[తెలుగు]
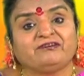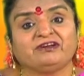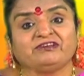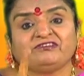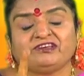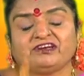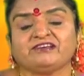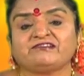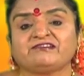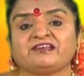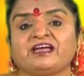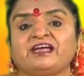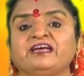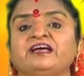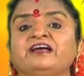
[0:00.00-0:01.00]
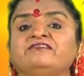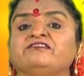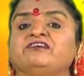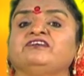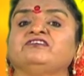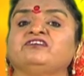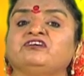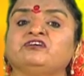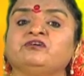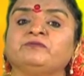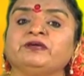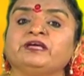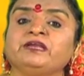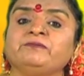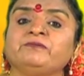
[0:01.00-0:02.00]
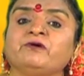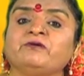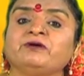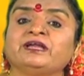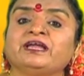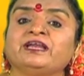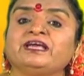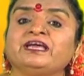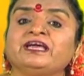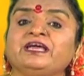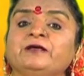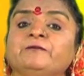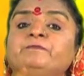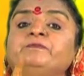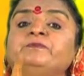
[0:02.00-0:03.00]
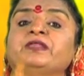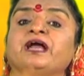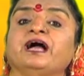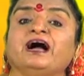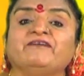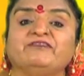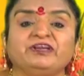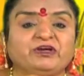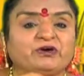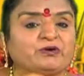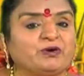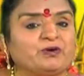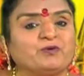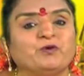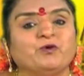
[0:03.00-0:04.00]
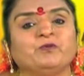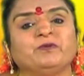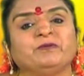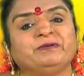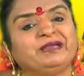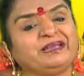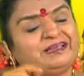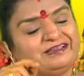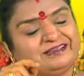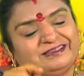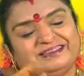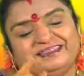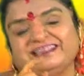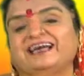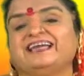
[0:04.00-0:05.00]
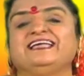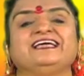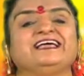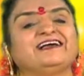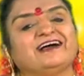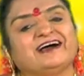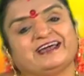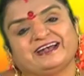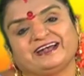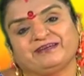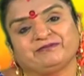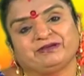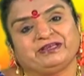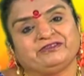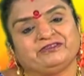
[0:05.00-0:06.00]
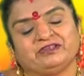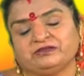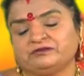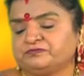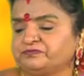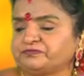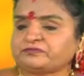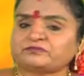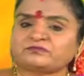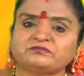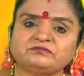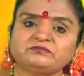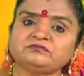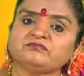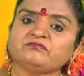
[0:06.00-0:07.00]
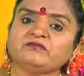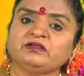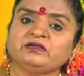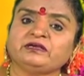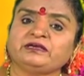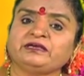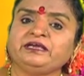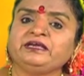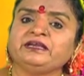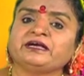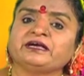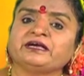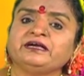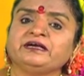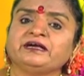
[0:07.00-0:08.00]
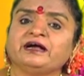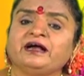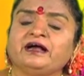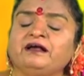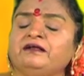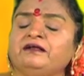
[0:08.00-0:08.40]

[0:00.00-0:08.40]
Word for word: ఆవిడ చిరస్థాయిగా చరిత్రలో మిగిలిపోవటానికి ఆవిడ యొక్క కోపమే దానికి కారణమైంది ఈ రకంగా